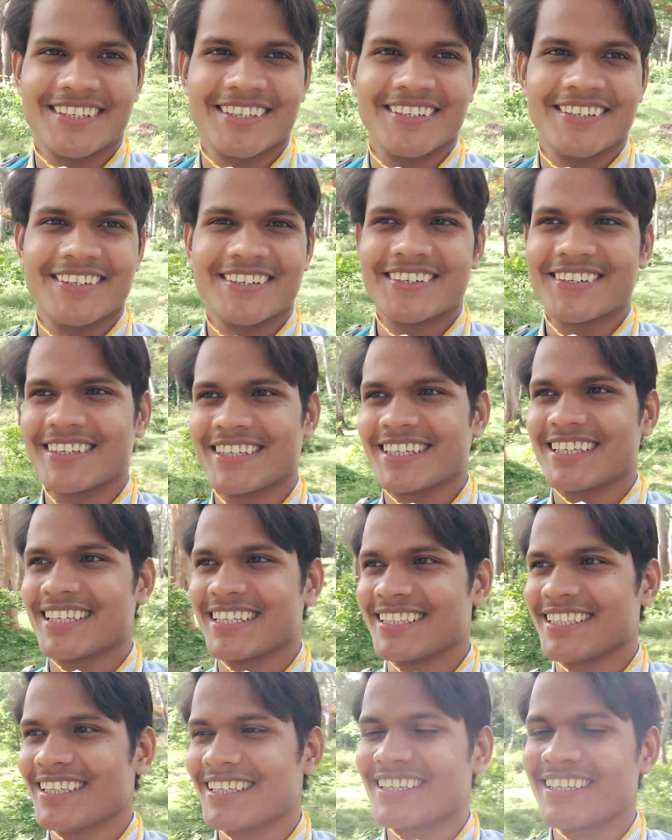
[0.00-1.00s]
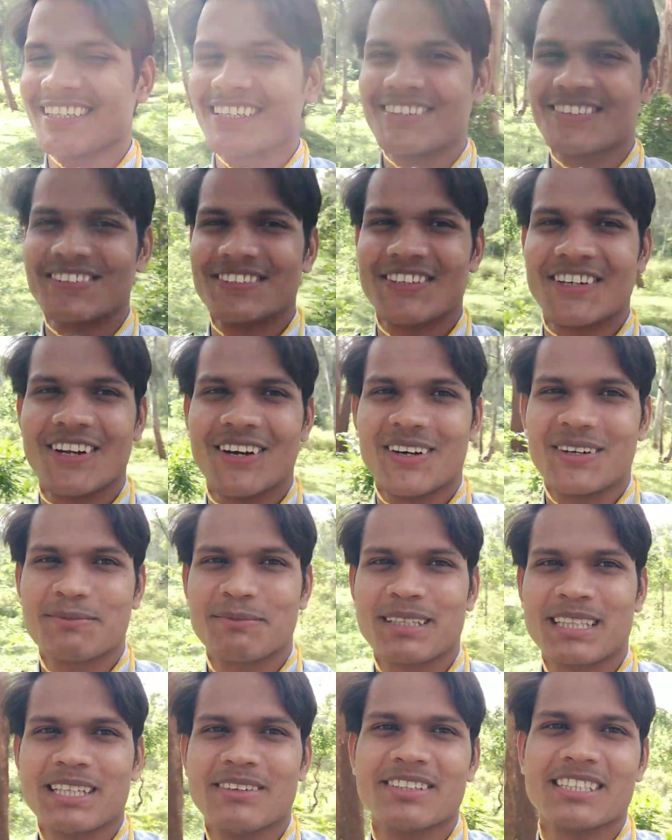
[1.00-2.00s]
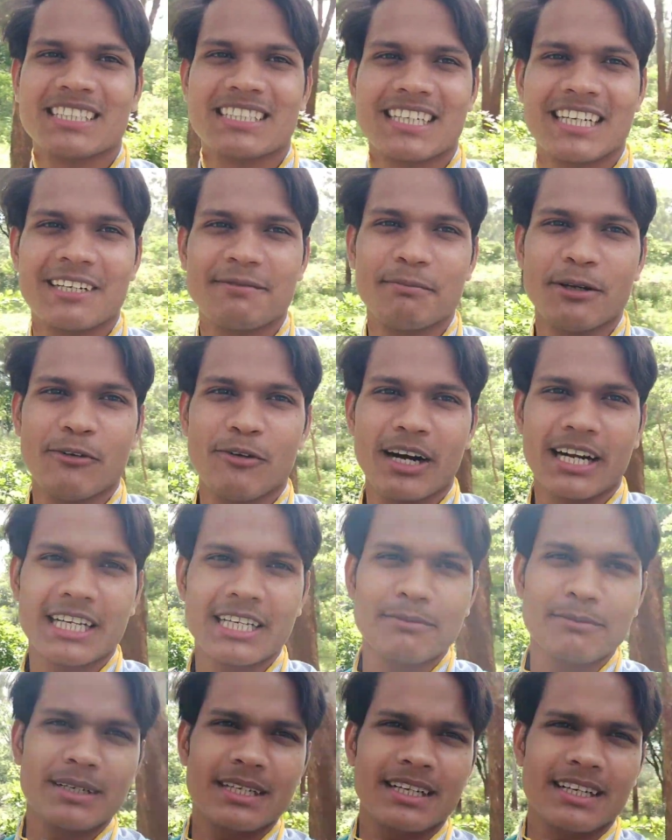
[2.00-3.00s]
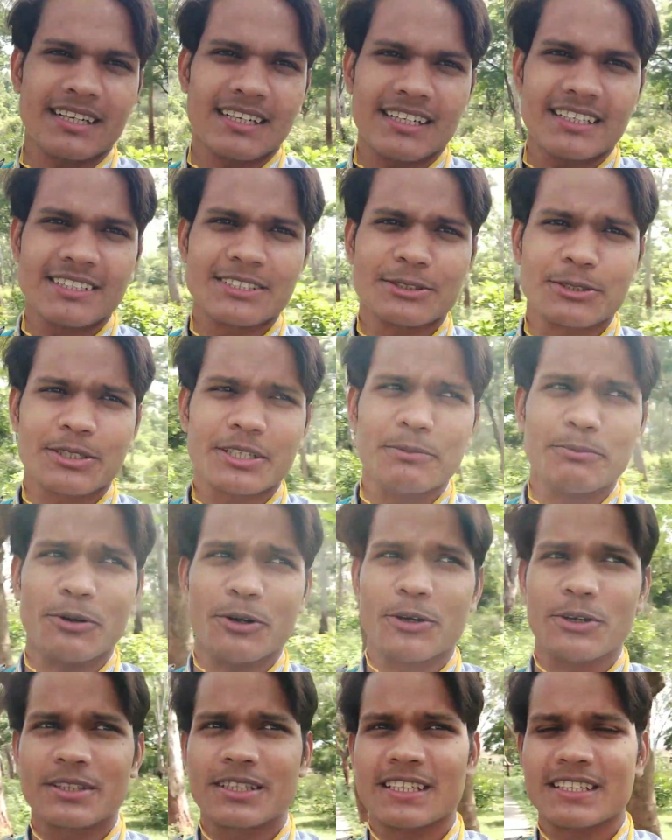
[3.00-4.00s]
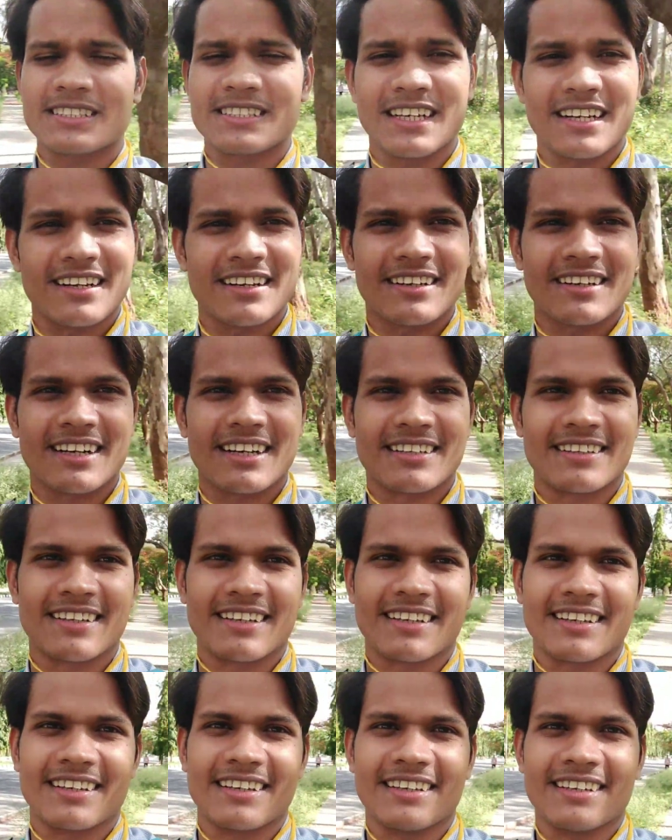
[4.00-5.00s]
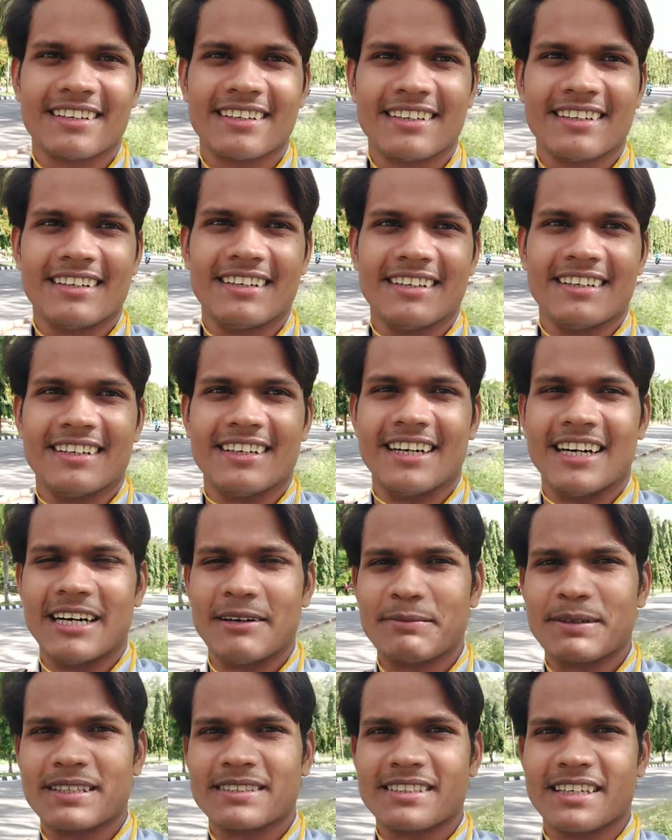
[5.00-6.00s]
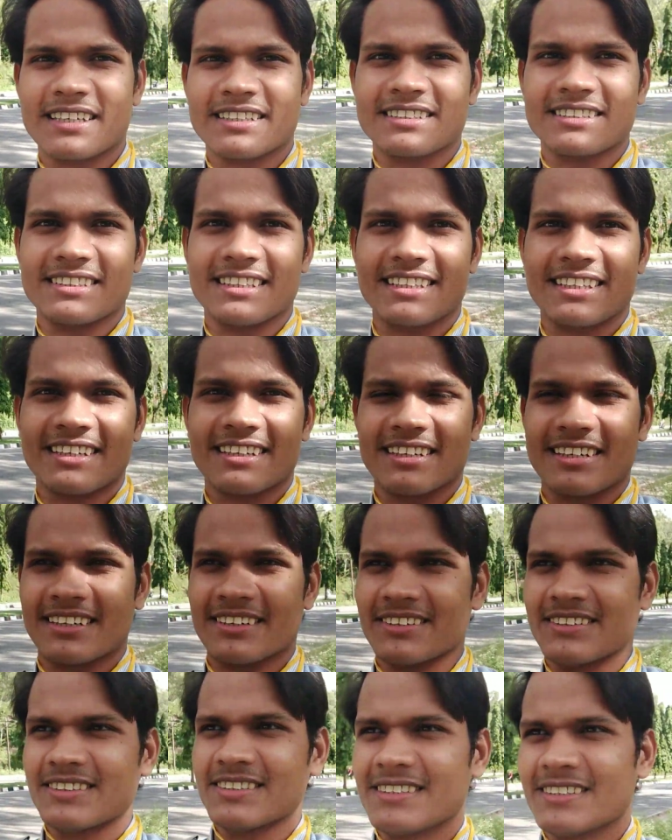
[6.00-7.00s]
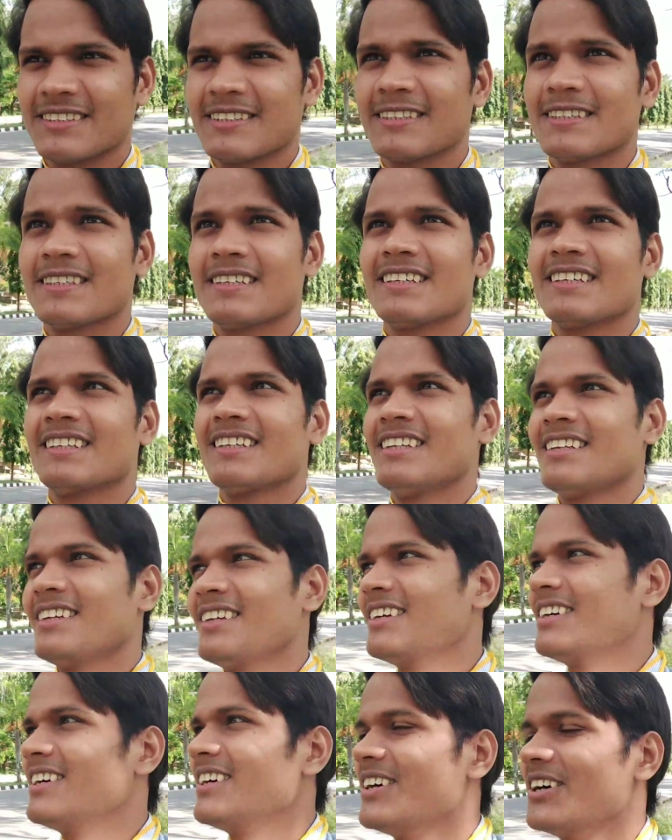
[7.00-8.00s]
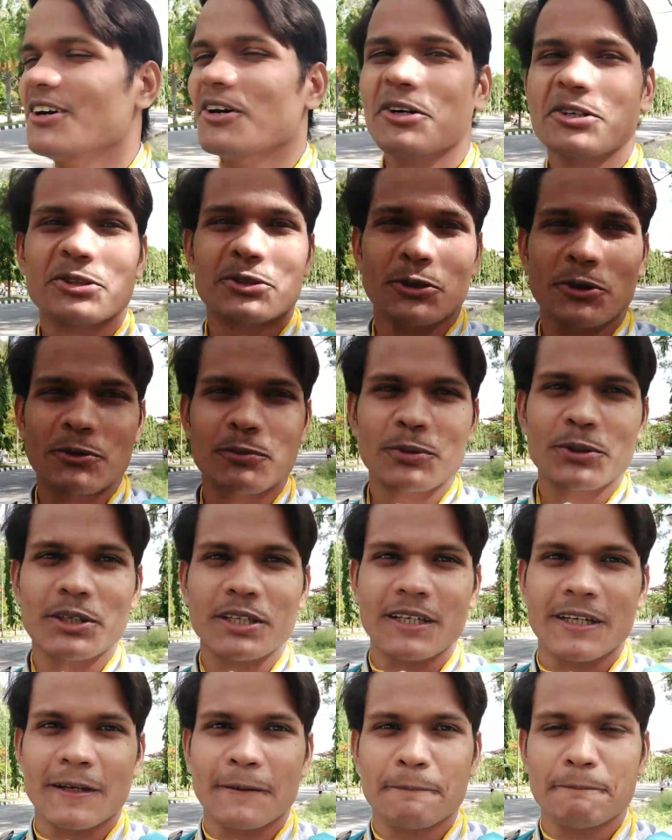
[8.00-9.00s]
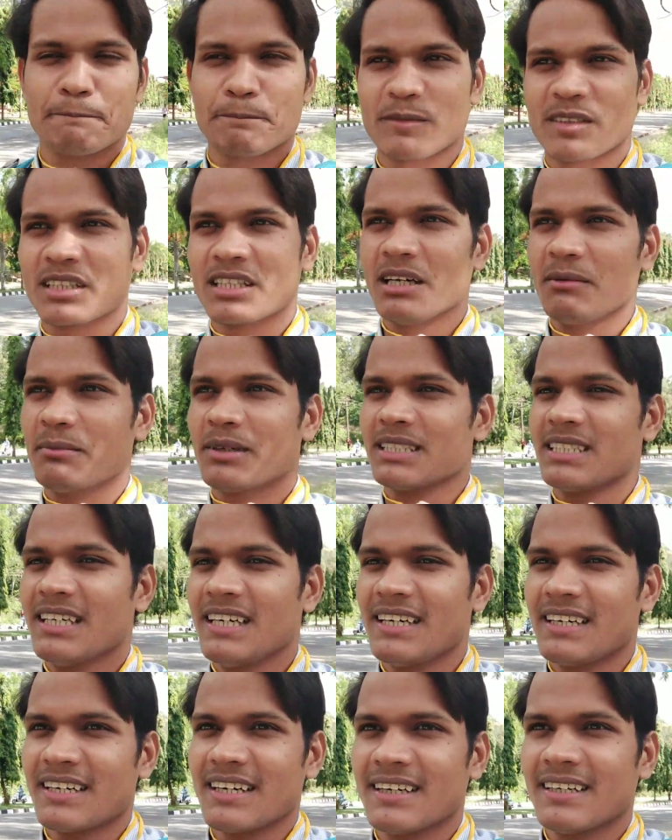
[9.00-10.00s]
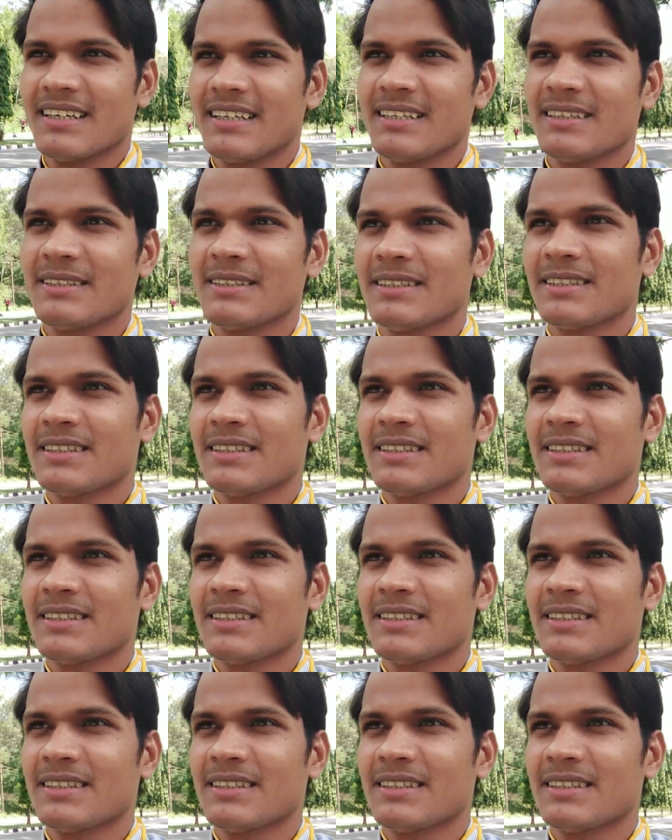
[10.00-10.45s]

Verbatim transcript: और इधर कुछ लोग मतलब स्ट्रीट पे वॉकिंग भी कर रहे हैं जो कि बहुत अच्छा लग रहा है देख के आप ये सारी चीज़ें देख रहे हो और धूप हुई है इतना मज़ा आ रहा है ना